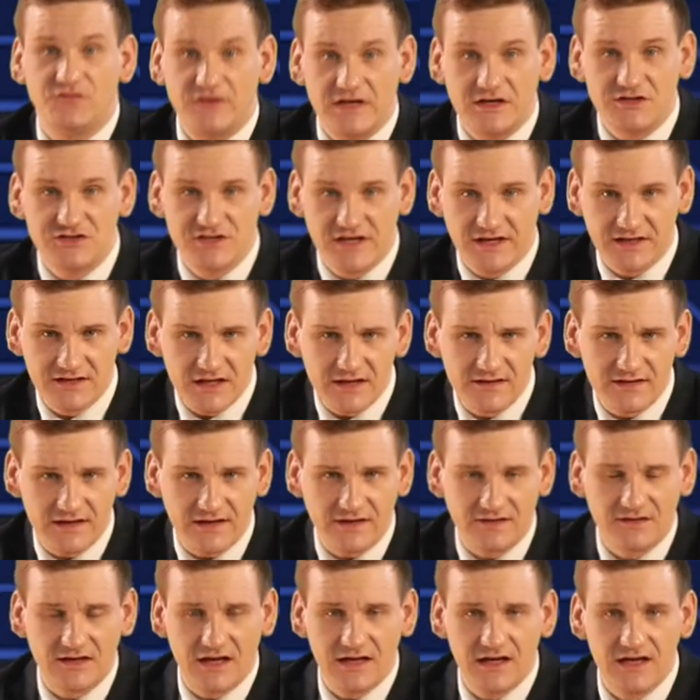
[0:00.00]
wręcz jak nie
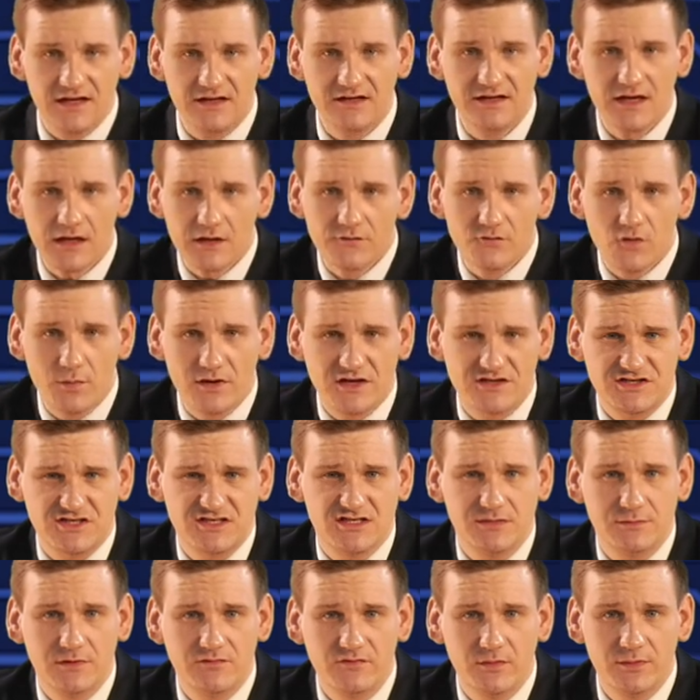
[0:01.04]
tak, ale jak wyobraża
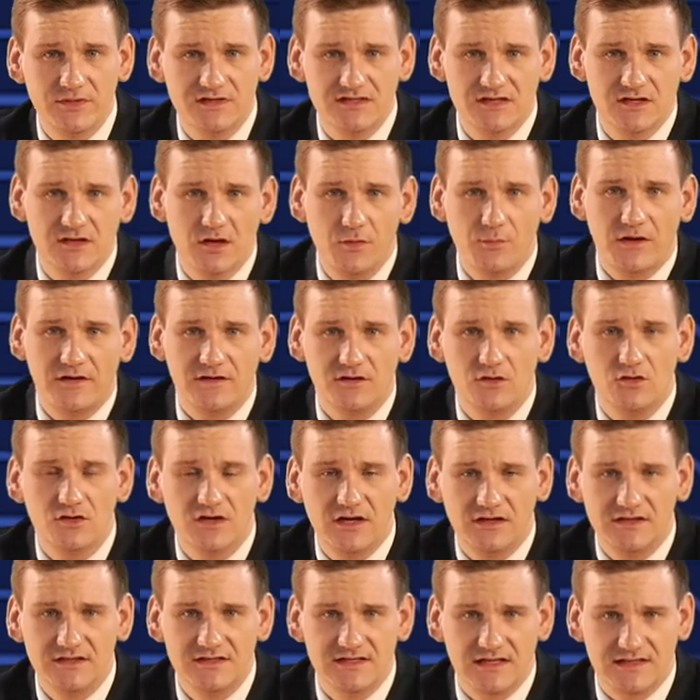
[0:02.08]
sobie wobec tego Pani
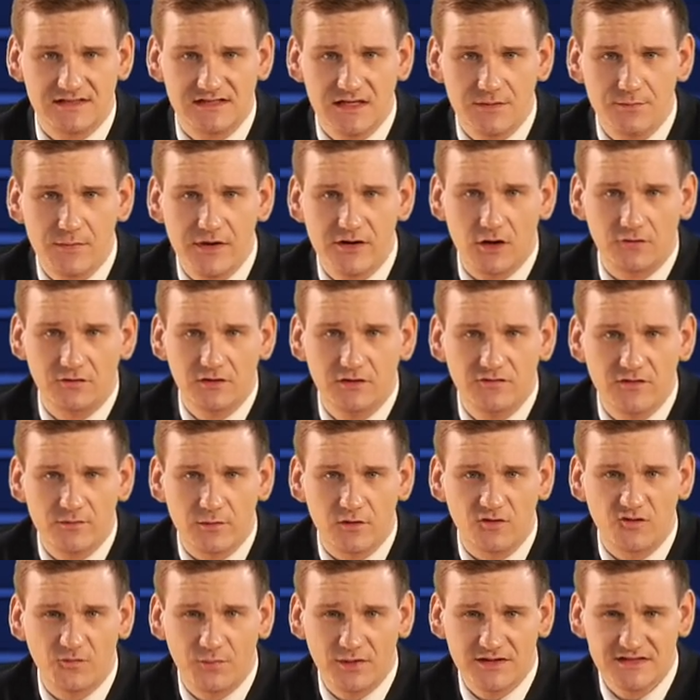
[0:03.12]
organizację majowych wyborów